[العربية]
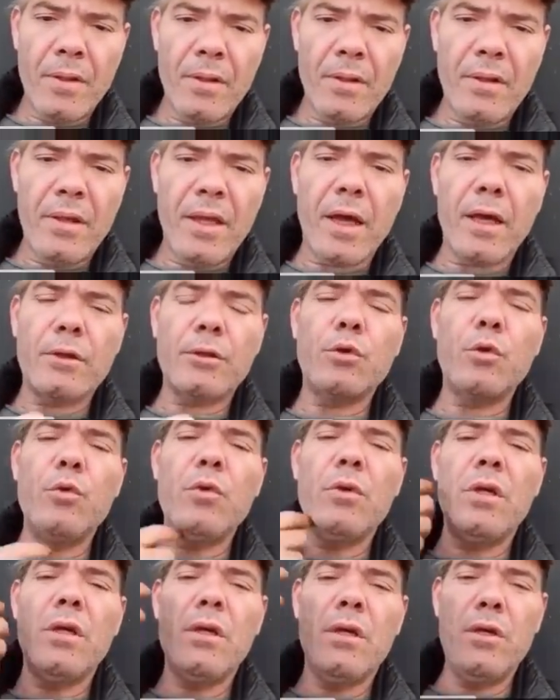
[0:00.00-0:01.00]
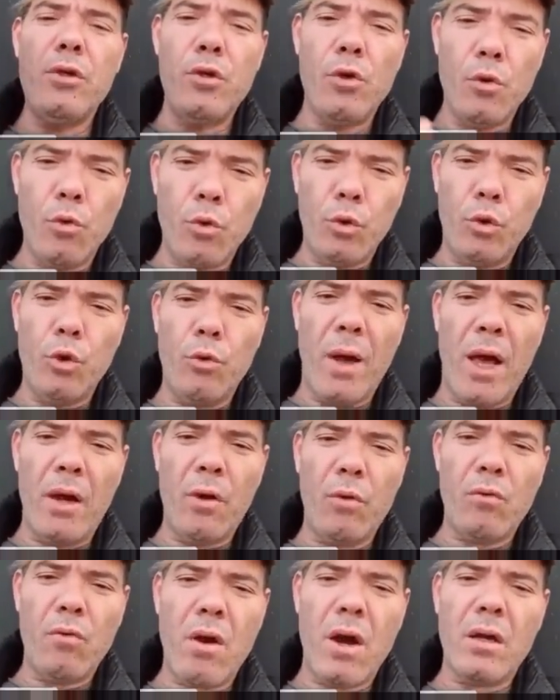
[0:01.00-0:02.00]
كيخصو يجودو بحال
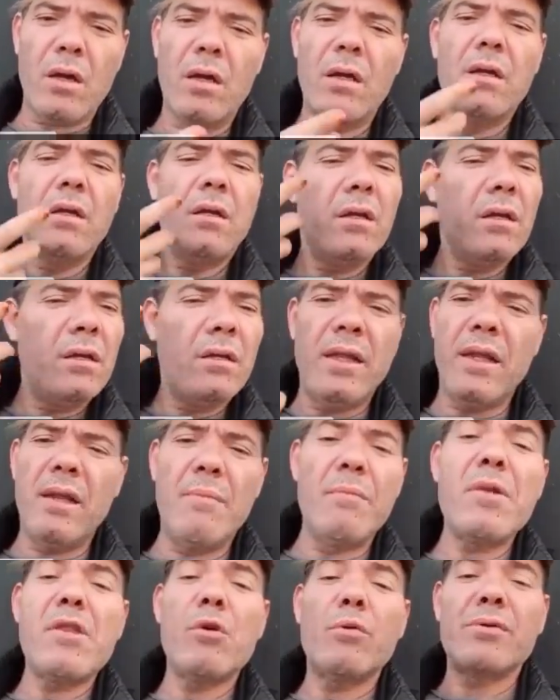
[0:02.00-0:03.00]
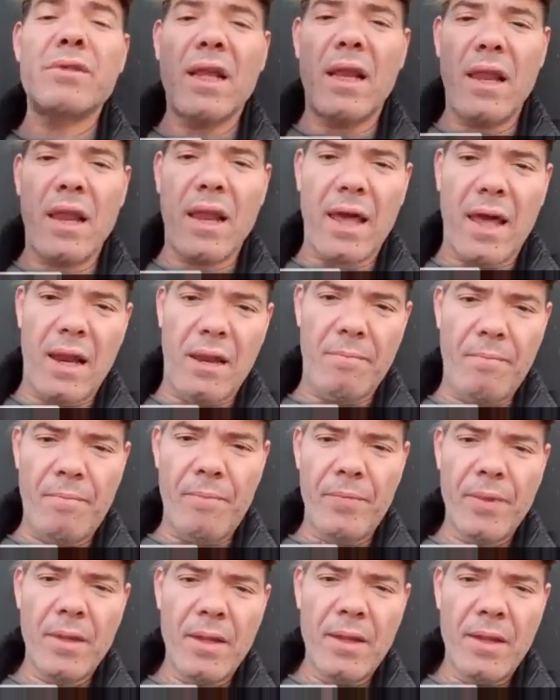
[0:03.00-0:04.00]
هكاك يدير باش يوصل للقلب
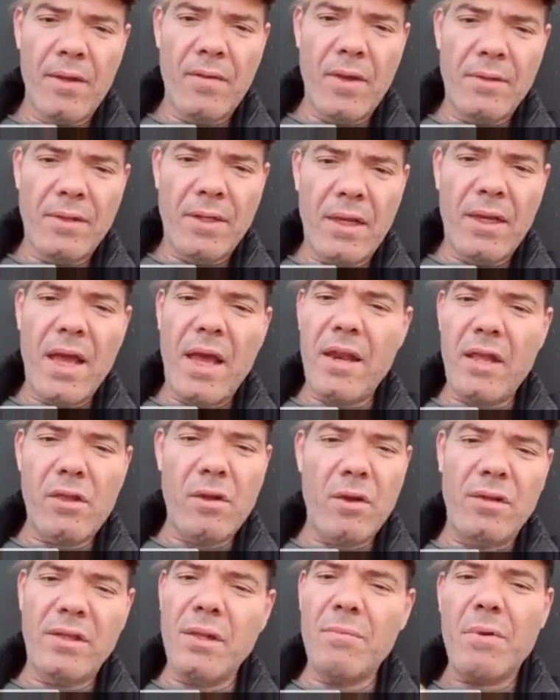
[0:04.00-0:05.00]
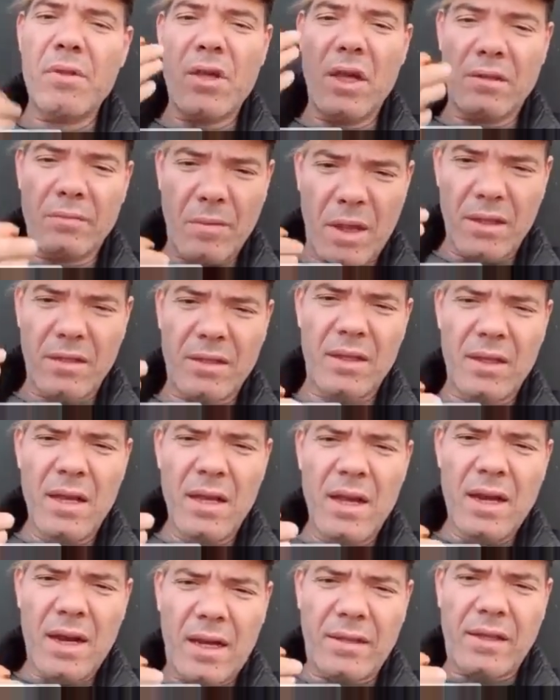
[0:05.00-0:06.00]
فهمتيني لان شي وحدين باش كتبقى
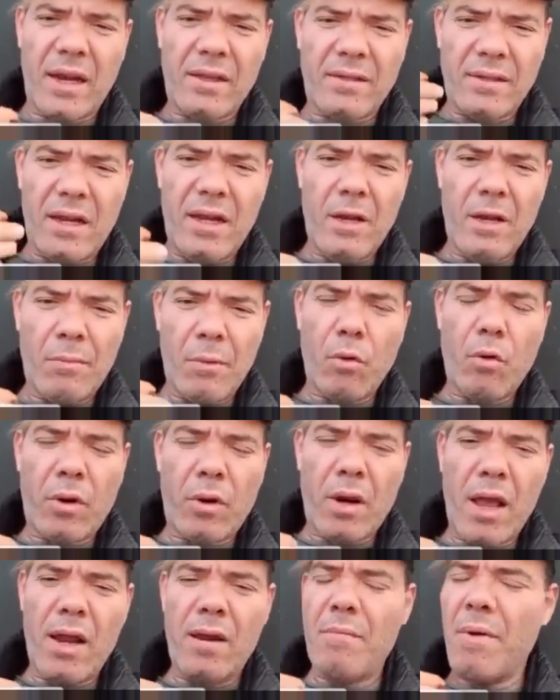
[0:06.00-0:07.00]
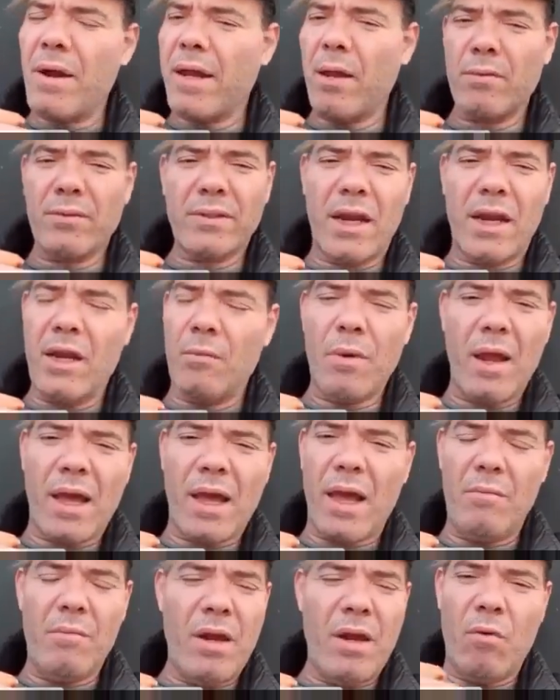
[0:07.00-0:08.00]
كترتل لهم القران ما كيوصل لهم لا
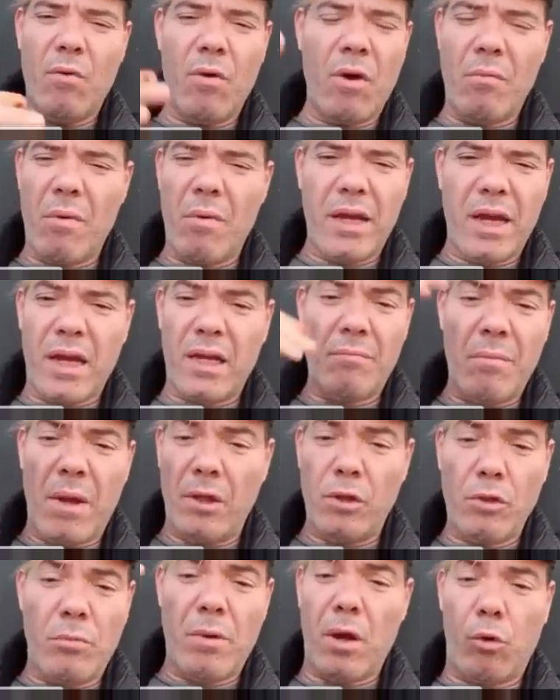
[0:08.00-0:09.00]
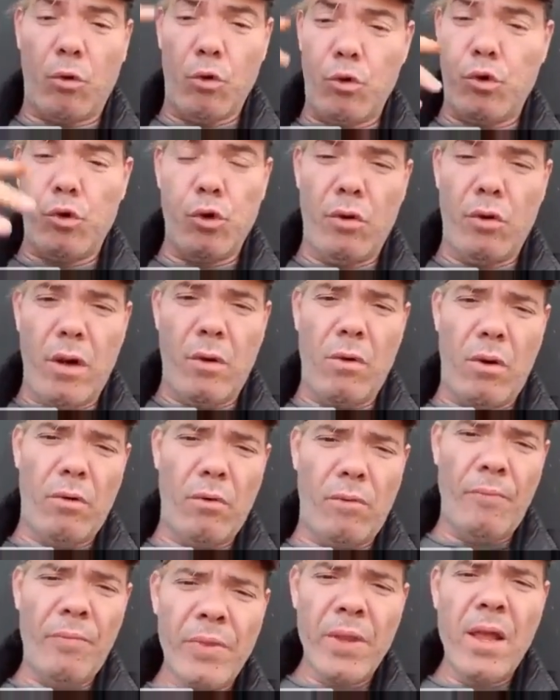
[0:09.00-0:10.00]
قلب لا والو ما, ما عندهم لا خشوع لا والو
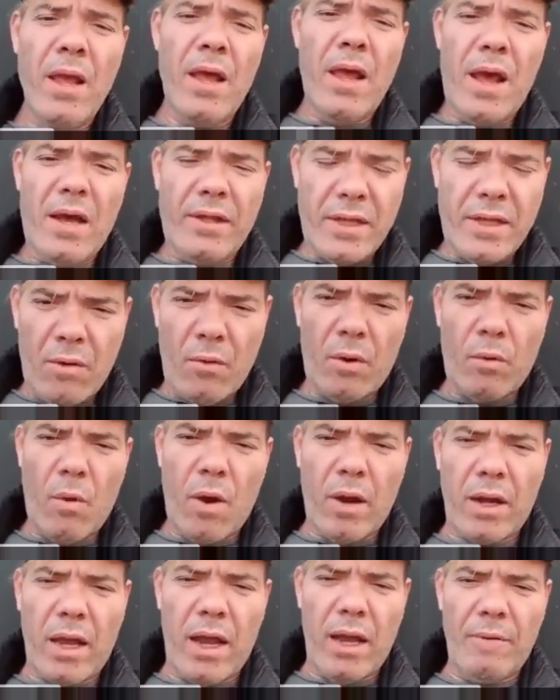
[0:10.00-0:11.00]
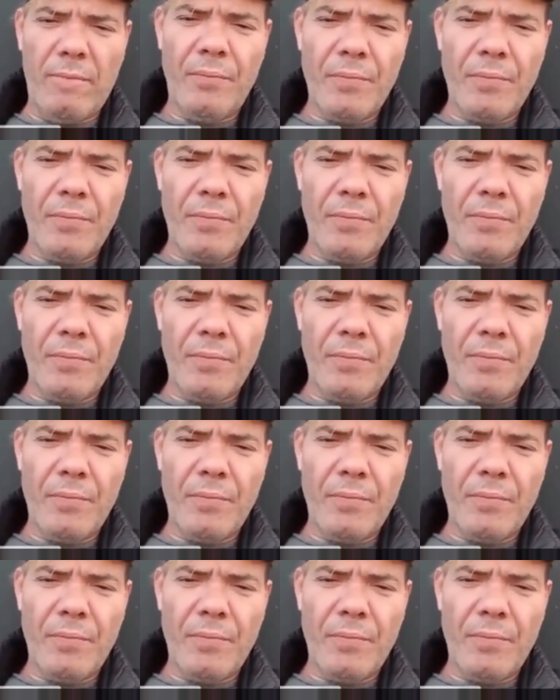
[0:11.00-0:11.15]
هذا هو الواقع